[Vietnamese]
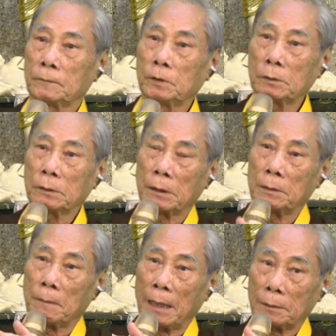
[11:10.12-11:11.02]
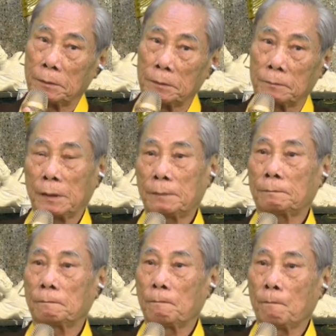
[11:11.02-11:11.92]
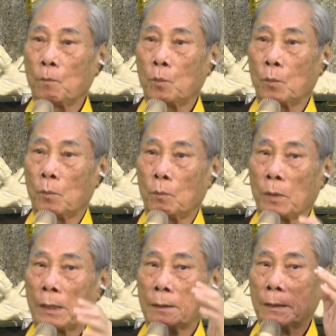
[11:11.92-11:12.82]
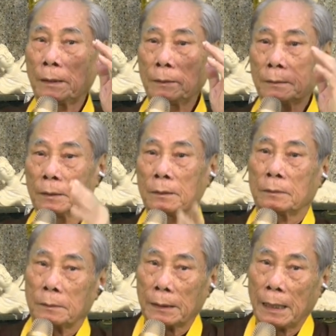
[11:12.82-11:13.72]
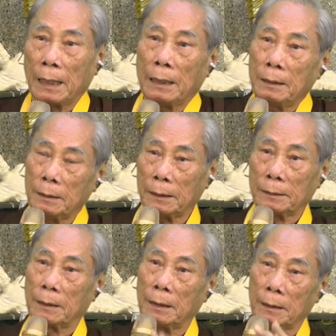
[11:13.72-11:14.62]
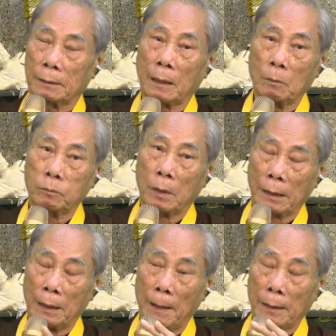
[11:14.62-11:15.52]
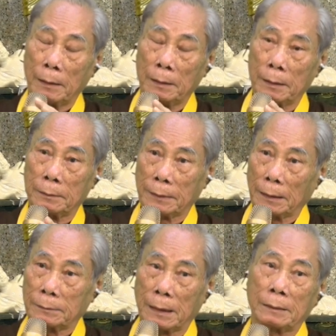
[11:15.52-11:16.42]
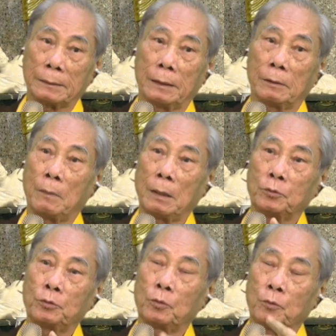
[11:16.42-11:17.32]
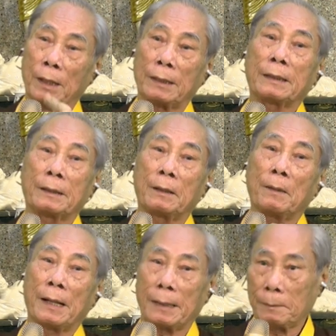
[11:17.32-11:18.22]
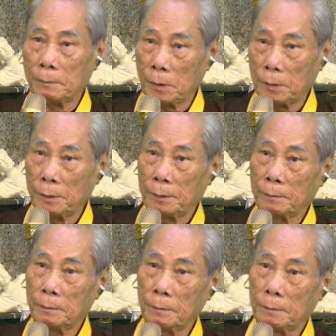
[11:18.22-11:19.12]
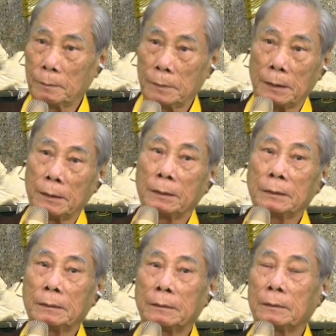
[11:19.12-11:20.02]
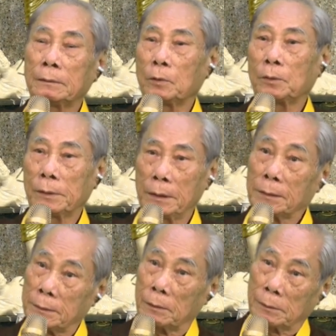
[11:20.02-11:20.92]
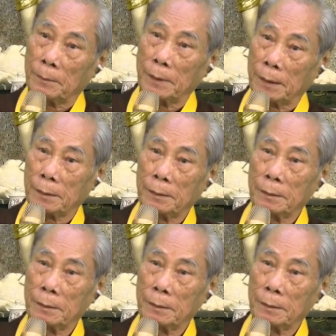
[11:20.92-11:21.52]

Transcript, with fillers: trước cái thời Mạt Thượng Pháp, mà chính thức cái Thiền Tông và cái thiền chân thật này nó mới xuất phát này có 3 năm thôi. Thì những chùa trước sao ta biết?